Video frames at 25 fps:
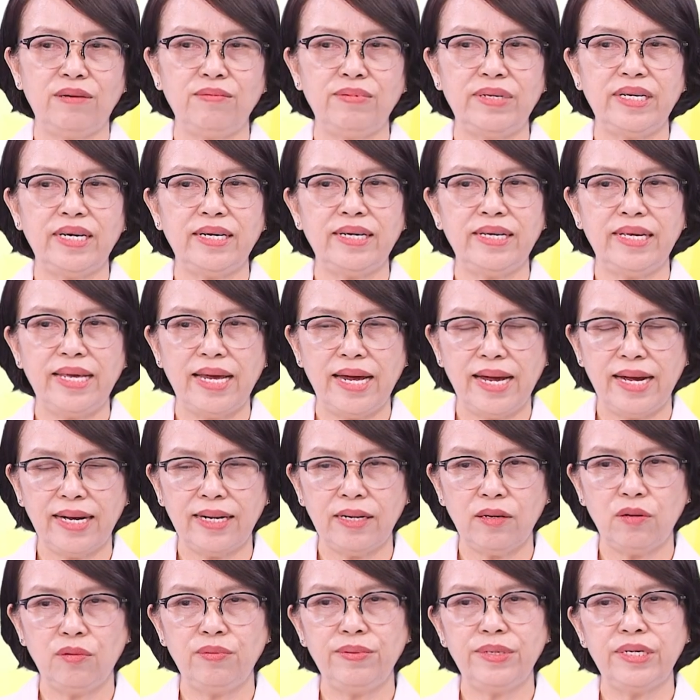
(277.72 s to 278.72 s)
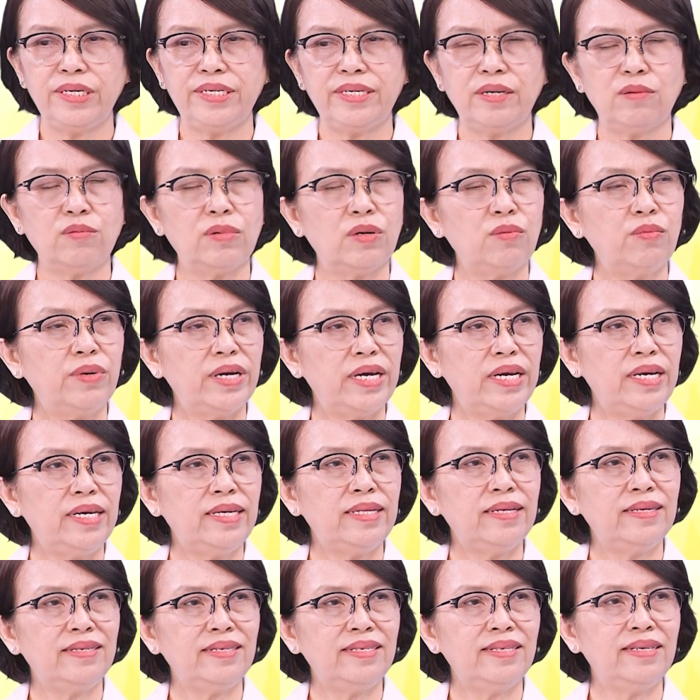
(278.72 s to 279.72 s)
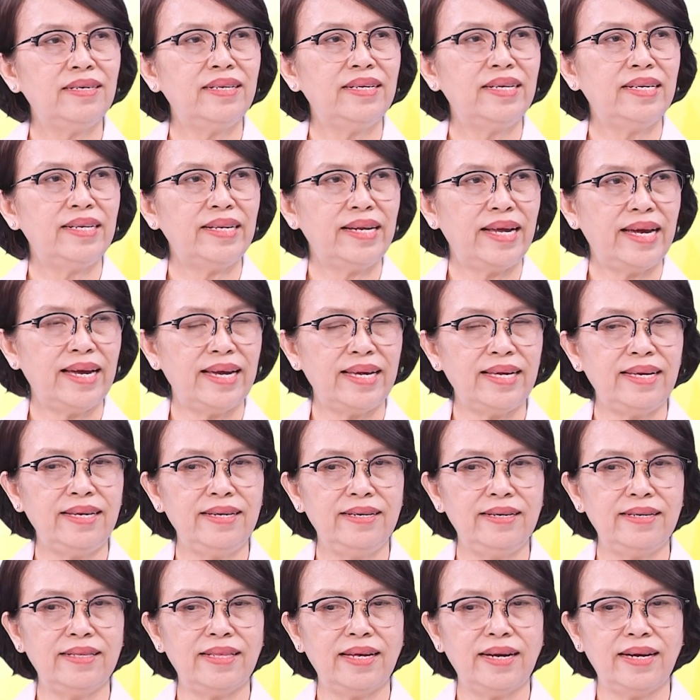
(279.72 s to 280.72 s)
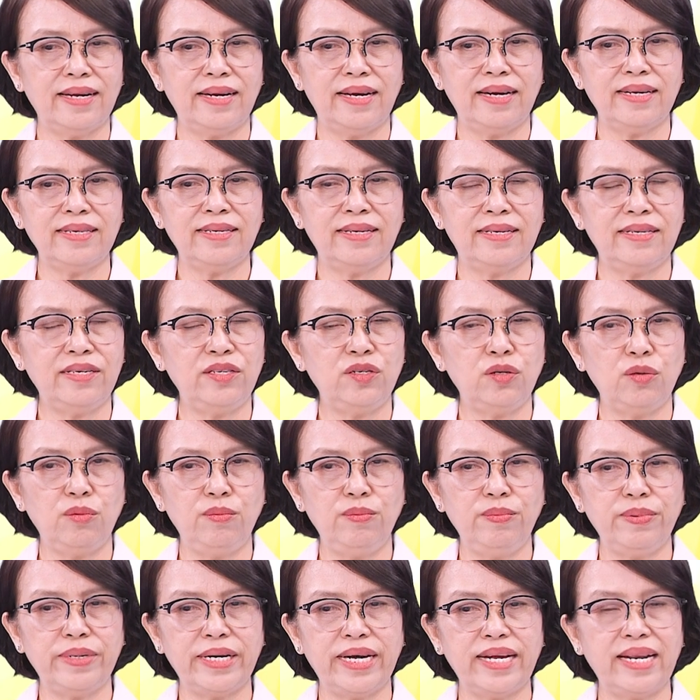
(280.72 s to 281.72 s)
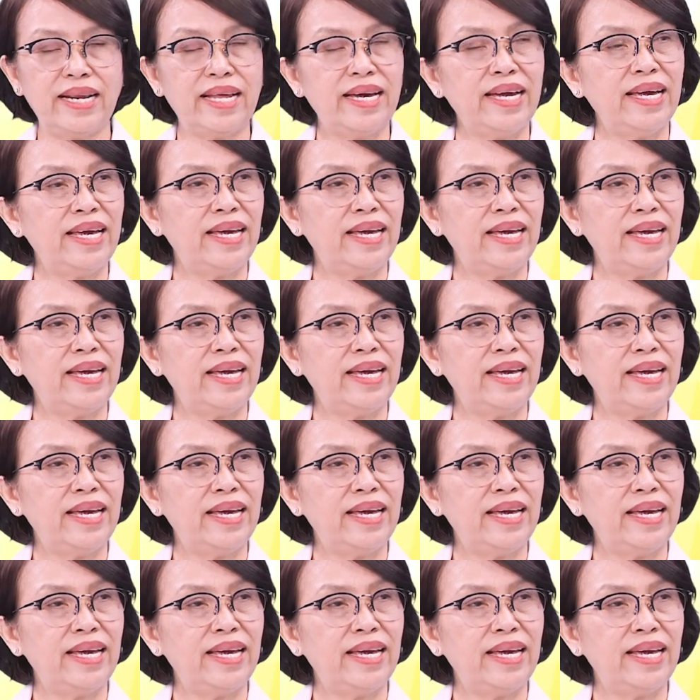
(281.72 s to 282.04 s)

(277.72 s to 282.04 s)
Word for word: Trong dân gian cũng như trong đông y từ xưa đến nay, người ta đã sử dụng cây lá